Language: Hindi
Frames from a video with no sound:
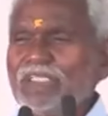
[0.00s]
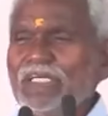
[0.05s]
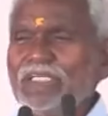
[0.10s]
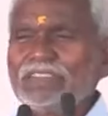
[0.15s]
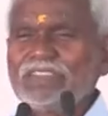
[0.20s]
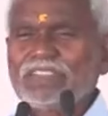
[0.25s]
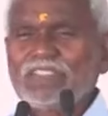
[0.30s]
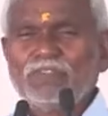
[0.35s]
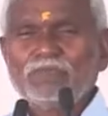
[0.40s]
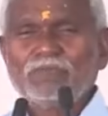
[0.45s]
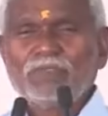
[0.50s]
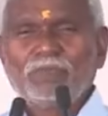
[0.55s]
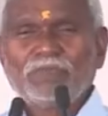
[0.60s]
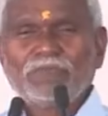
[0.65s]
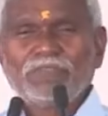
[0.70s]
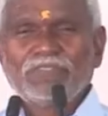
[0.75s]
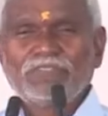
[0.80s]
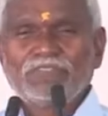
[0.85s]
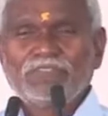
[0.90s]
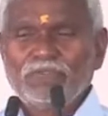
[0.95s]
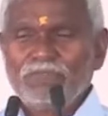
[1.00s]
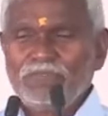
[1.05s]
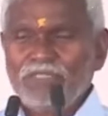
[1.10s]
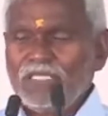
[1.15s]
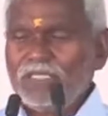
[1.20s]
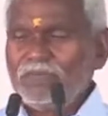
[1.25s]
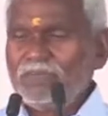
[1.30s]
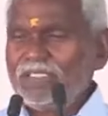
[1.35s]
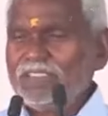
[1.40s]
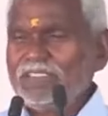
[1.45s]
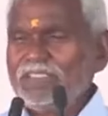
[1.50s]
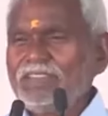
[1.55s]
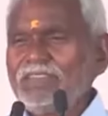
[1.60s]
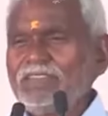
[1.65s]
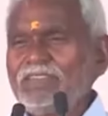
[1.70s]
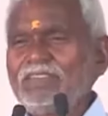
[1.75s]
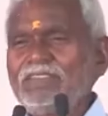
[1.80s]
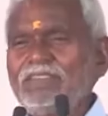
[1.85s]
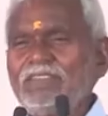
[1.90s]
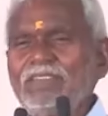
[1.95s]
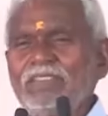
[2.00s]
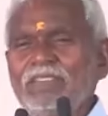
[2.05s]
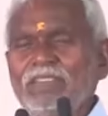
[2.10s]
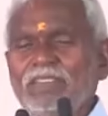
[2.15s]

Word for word: भी इस कार्यक्रम में उपस्थित सभी हमारी